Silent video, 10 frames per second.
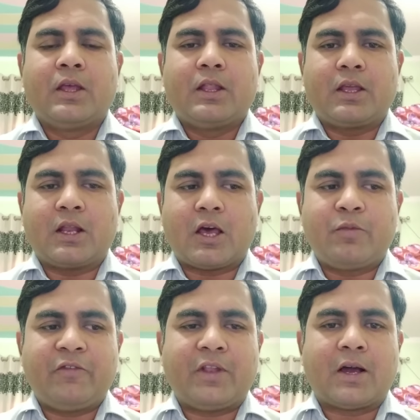लेकिन
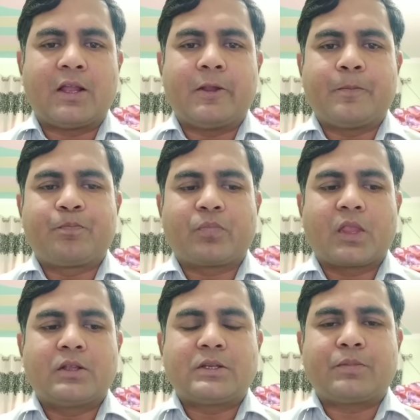अभी फ़िलहाल
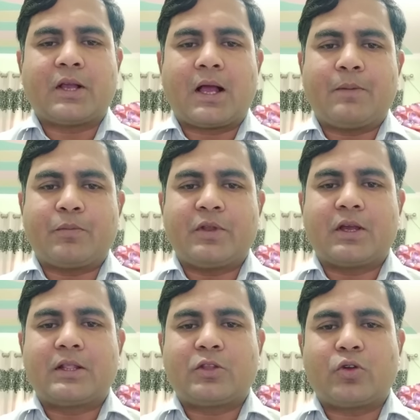जब तक आप
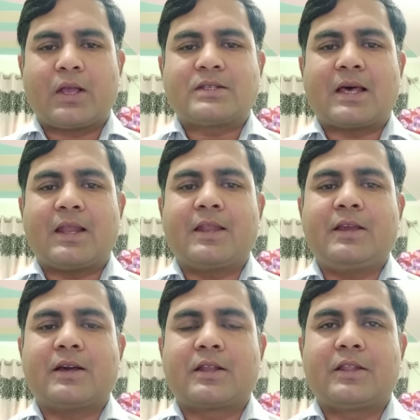अपनी गलतियों का इजाला
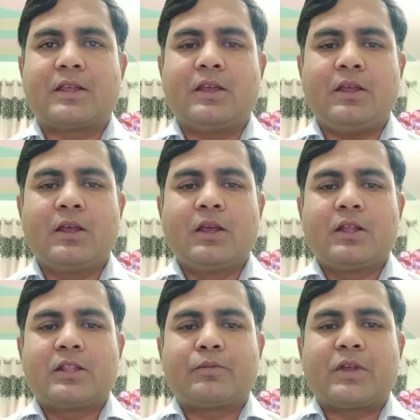नहीं कर लेते हैं
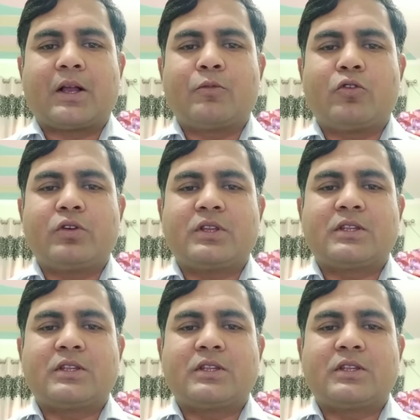तब तक हम लोगों की